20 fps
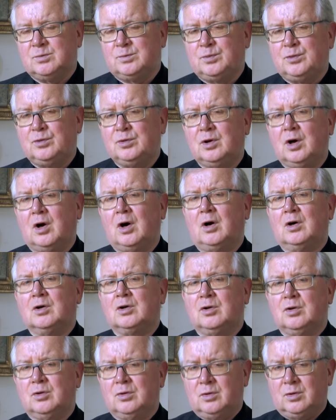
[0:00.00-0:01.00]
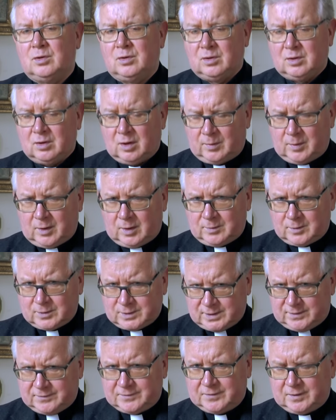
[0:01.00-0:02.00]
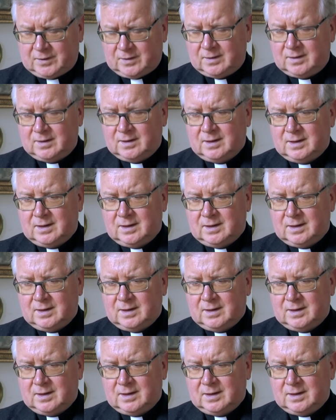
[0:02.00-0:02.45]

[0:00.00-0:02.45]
plus grands que leurs propres enfants.